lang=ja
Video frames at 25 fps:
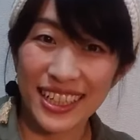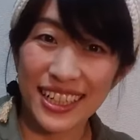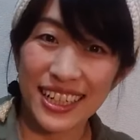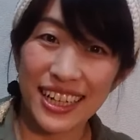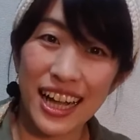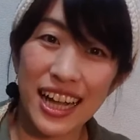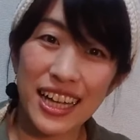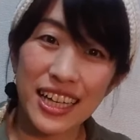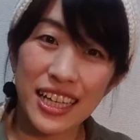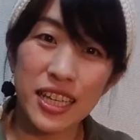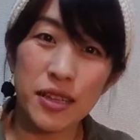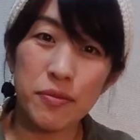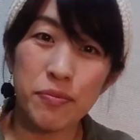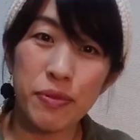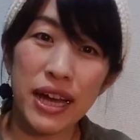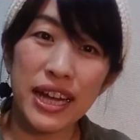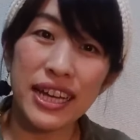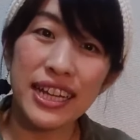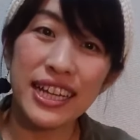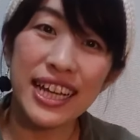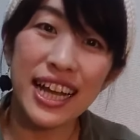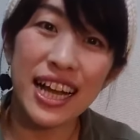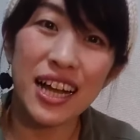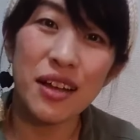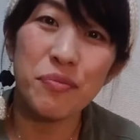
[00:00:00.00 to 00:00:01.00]
かぎ
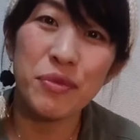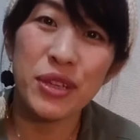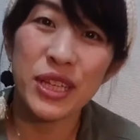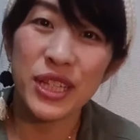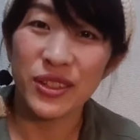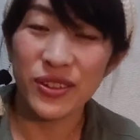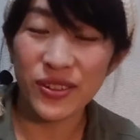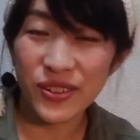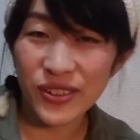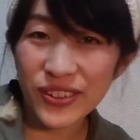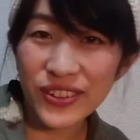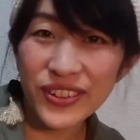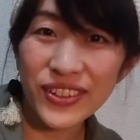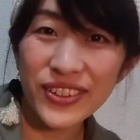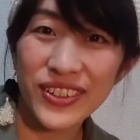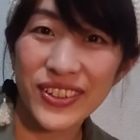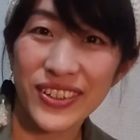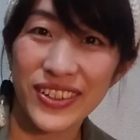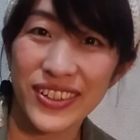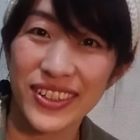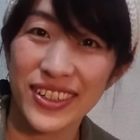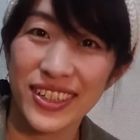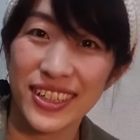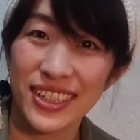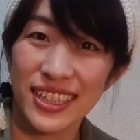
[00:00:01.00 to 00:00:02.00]
針編みの、
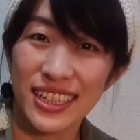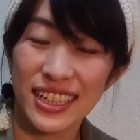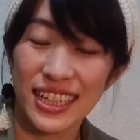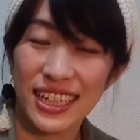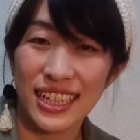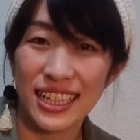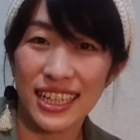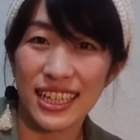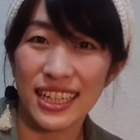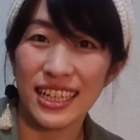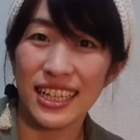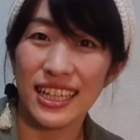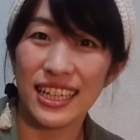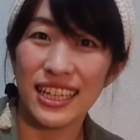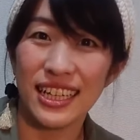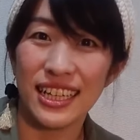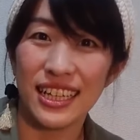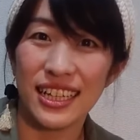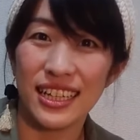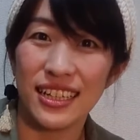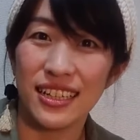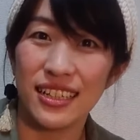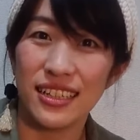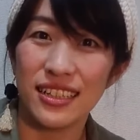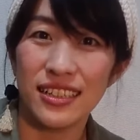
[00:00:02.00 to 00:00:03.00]
え
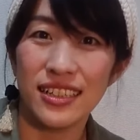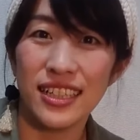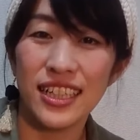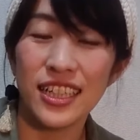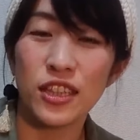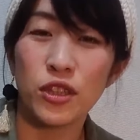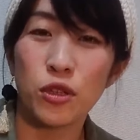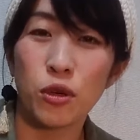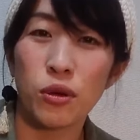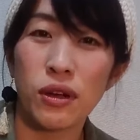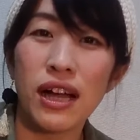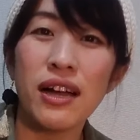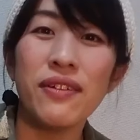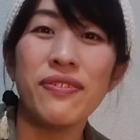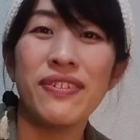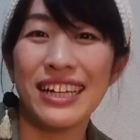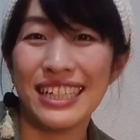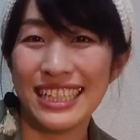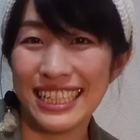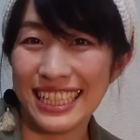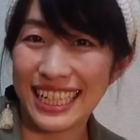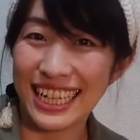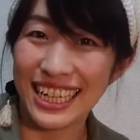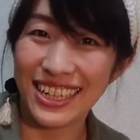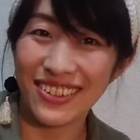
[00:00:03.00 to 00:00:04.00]
ニットカフェ
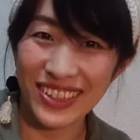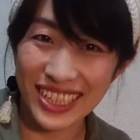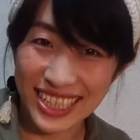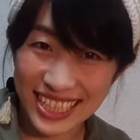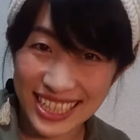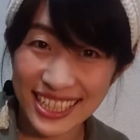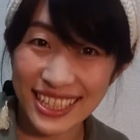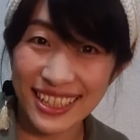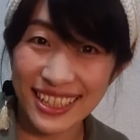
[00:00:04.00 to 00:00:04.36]
になります。